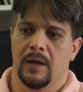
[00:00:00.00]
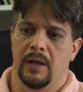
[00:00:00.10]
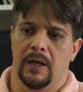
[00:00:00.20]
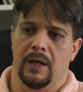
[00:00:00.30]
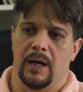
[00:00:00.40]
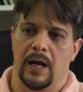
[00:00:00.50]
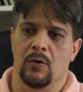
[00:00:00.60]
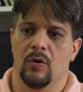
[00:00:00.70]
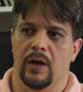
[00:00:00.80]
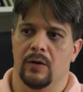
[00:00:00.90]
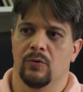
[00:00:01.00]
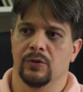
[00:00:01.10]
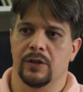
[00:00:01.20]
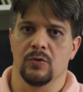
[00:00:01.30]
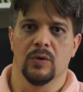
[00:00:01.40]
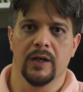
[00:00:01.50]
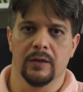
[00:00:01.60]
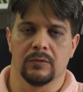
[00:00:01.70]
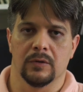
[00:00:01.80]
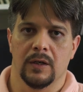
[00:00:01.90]
é, agora ou daqui a um
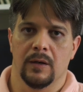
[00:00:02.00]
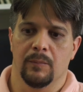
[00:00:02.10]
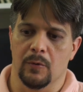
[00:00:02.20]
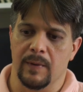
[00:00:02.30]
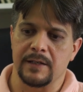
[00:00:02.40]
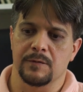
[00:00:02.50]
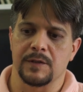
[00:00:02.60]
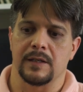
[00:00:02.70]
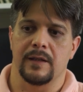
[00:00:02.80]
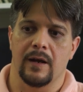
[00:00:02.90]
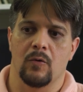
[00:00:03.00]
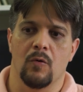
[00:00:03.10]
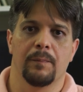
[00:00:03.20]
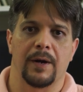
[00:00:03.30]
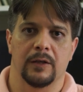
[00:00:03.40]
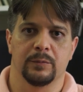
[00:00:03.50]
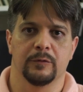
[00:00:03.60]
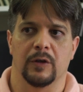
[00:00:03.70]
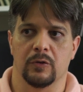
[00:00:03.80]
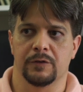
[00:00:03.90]
ano, por mais que você tenha comprado por
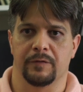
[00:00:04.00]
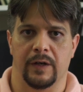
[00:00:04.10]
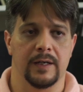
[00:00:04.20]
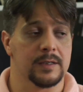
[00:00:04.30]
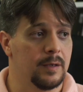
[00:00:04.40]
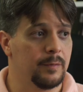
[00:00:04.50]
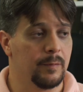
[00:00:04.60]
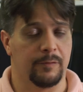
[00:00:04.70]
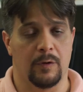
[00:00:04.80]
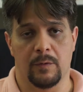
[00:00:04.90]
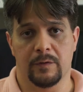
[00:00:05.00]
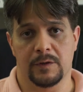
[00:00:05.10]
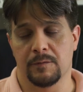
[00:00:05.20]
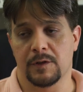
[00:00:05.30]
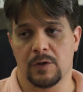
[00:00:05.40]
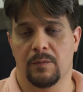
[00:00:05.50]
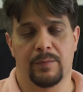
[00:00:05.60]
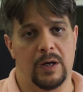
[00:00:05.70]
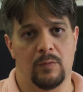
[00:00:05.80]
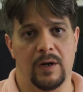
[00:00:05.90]
valores diferentes, da mesma forma que se você
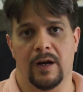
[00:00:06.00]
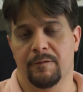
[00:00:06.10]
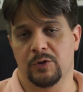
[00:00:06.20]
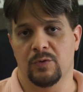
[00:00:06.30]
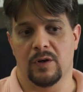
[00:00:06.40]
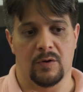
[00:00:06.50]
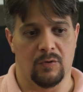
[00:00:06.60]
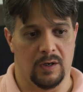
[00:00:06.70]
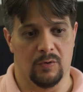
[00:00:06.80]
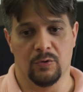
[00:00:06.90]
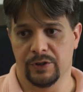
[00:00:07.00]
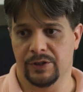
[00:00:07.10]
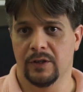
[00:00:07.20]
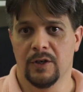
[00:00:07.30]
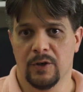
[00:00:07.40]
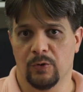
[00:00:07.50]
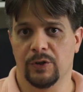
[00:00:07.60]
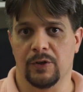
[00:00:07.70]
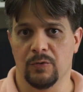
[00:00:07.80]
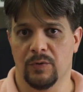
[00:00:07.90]
comprar uma garrafa de Coca-Cola hoje ou
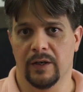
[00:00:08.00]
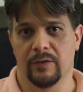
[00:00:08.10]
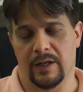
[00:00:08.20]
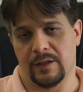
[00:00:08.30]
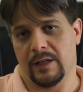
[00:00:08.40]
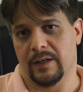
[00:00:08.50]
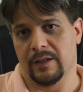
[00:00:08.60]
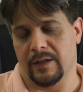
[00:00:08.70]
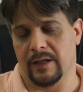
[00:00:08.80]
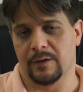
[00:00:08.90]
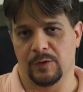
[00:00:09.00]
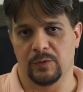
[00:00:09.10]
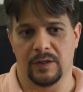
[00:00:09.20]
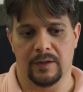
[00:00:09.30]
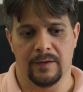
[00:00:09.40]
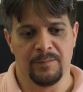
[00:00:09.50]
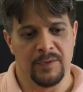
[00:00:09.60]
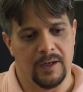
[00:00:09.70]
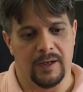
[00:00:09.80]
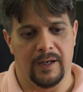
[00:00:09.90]
daqui a um ano, ela, elas, vão ter
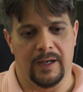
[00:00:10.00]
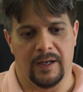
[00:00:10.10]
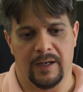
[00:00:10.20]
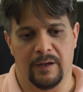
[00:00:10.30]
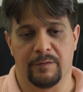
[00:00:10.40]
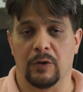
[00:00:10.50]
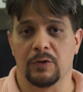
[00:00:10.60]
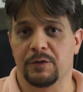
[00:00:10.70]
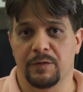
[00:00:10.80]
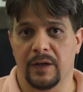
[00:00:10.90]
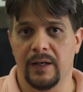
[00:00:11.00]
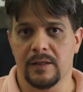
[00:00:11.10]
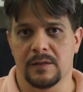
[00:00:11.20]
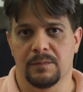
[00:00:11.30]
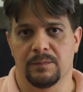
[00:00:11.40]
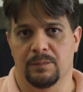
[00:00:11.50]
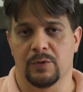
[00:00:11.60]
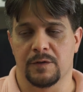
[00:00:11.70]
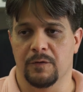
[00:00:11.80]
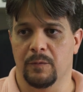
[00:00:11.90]
é, é, valores diferentes,
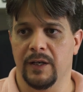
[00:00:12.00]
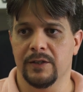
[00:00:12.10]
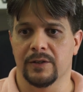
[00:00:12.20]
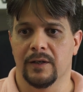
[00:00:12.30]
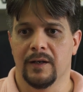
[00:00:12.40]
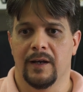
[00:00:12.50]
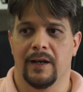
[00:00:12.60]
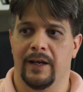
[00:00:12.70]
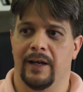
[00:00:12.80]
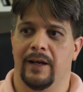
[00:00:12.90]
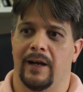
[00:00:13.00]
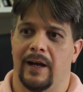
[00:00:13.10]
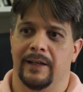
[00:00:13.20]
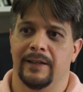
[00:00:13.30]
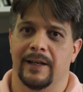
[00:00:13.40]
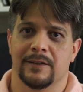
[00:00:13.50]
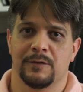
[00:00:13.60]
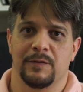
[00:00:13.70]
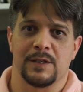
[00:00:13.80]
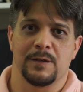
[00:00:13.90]
possivelmente. É, a data de
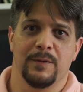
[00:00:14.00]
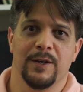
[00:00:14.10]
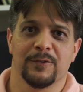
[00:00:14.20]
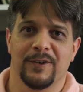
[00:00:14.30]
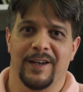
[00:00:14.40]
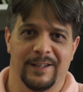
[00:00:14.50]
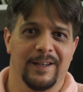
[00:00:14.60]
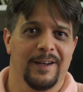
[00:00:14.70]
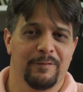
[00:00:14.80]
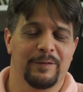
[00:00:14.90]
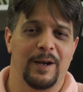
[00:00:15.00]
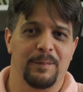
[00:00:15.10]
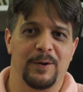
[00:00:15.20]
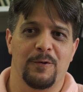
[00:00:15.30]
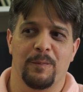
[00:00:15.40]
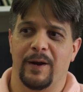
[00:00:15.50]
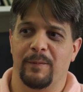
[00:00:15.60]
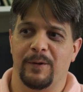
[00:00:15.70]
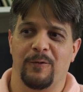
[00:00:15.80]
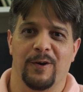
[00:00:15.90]
vencimento, né? Até vale a pena comparar,
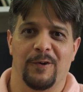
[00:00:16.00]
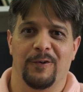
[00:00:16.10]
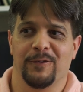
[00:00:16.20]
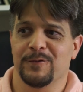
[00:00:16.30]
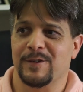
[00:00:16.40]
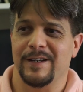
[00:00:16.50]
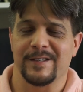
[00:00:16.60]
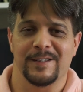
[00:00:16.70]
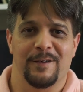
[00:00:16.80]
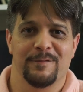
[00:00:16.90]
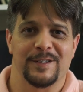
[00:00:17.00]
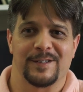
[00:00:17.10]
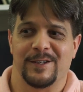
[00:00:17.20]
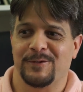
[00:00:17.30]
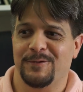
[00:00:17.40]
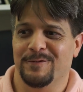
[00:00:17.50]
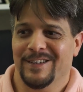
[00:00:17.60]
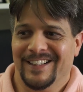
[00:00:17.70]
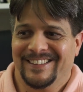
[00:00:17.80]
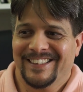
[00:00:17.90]
porque Coca-Cola não sei nem se deve vencer, acho que não
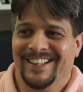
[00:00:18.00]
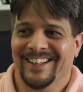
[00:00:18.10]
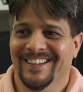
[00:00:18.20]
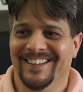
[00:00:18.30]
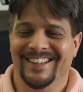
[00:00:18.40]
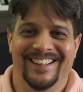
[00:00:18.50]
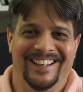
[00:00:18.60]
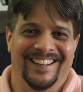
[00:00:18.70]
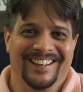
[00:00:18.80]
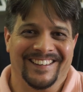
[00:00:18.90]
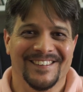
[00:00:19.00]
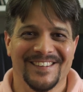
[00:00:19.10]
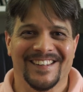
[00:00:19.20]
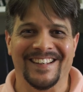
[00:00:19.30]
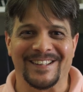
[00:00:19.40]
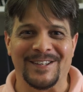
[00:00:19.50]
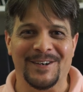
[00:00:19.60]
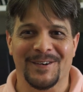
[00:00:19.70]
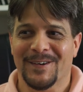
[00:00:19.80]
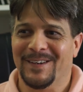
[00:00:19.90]
vence. Né.
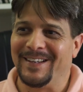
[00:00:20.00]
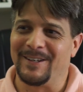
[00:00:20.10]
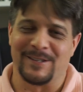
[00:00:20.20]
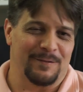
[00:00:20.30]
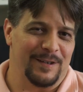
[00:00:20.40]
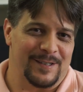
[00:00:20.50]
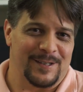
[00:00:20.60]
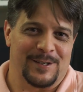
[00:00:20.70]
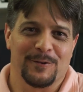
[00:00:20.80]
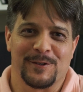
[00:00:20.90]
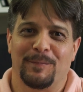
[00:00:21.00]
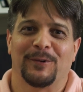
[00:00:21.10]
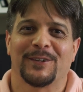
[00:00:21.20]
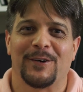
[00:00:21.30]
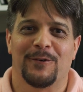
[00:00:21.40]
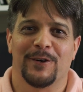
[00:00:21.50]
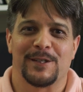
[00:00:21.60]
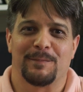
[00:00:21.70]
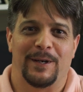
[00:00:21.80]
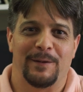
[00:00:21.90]
então, e se vencer, você usa para outra
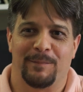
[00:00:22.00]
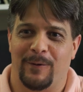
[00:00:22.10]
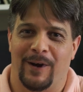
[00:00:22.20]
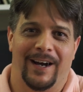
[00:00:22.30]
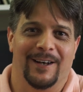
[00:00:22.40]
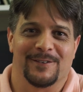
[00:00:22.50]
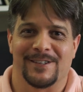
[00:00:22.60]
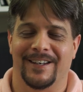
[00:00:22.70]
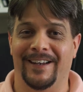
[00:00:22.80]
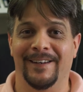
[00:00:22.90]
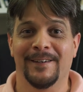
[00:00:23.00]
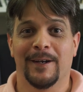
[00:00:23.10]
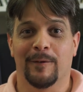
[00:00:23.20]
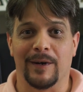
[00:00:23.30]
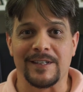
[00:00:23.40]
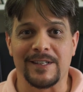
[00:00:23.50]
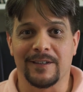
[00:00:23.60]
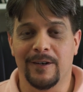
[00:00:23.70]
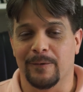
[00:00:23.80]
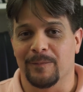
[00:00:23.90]
coisa, para limpar o ralo, sei lá. Mas
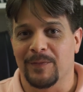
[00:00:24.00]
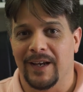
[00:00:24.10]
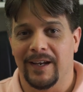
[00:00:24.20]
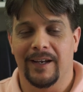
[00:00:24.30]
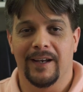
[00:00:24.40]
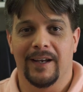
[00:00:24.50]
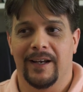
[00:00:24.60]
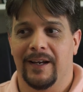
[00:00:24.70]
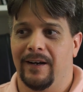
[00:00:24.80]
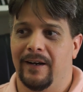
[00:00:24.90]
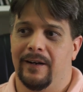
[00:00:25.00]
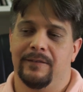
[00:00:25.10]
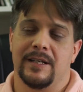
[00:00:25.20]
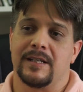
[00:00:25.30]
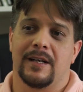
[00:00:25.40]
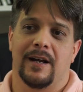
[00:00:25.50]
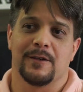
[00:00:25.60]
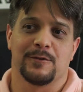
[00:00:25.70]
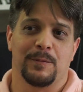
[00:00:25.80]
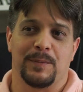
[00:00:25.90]
então, é, Nesse
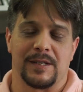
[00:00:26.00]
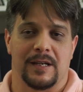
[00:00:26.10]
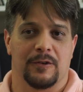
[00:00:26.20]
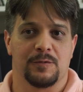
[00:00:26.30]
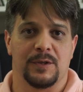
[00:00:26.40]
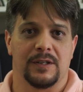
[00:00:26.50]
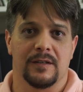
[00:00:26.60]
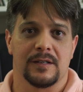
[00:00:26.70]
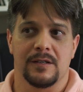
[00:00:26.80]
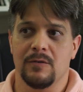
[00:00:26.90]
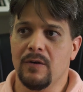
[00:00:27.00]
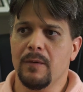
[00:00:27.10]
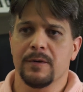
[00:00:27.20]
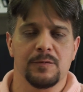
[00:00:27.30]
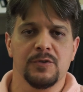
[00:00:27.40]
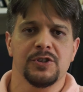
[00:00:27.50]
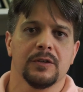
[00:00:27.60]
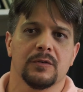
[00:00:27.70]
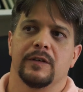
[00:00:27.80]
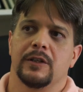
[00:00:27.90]
caso do IPCA 2035, é o mesmo
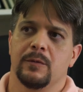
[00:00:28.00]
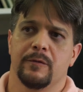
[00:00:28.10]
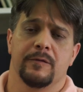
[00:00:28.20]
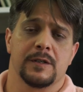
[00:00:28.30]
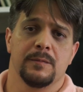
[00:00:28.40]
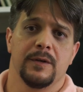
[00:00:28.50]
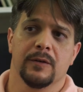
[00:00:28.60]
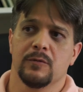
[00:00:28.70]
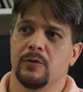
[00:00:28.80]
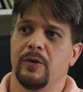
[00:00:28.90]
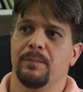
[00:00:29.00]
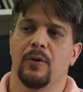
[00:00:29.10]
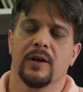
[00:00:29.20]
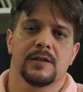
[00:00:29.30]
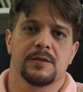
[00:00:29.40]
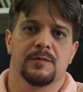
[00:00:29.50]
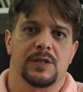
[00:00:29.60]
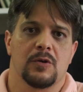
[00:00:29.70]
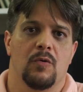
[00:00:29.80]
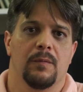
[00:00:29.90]
título, vai ter o mesmo vencimento, e não importa se
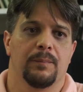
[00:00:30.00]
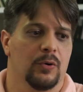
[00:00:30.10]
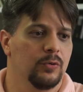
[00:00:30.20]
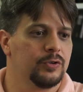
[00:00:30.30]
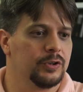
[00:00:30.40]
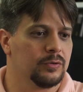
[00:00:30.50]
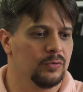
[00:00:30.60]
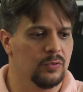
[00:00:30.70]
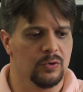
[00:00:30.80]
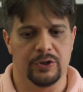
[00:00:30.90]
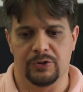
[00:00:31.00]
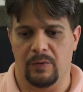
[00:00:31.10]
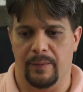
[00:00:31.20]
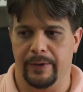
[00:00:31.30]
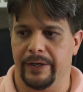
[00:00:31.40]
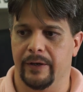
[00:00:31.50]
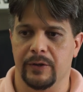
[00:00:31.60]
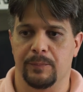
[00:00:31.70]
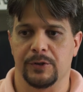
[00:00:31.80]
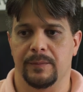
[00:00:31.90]
você comprou o título hoje ou amanhã ou
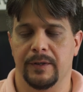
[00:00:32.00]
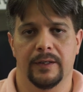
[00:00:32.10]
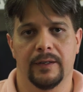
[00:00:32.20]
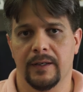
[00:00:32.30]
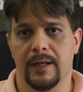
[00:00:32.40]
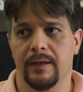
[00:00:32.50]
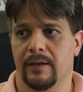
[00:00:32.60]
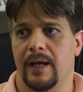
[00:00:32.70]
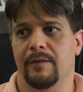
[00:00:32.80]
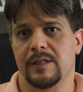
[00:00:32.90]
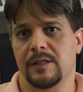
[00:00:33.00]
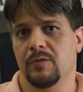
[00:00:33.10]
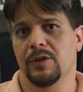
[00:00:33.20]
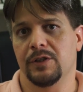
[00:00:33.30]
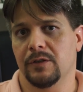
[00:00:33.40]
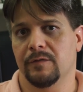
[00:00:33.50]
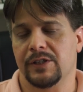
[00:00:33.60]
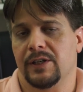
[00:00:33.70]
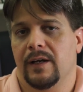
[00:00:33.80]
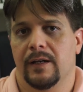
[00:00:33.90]
depois de amanhã, ele lá vai ser corrigido e vai
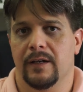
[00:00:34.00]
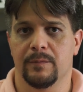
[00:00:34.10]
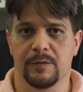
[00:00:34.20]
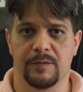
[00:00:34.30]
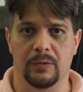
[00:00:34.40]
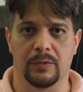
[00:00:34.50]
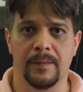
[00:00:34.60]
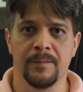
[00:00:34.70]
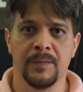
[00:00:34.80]
chegar naquele mesmo valor.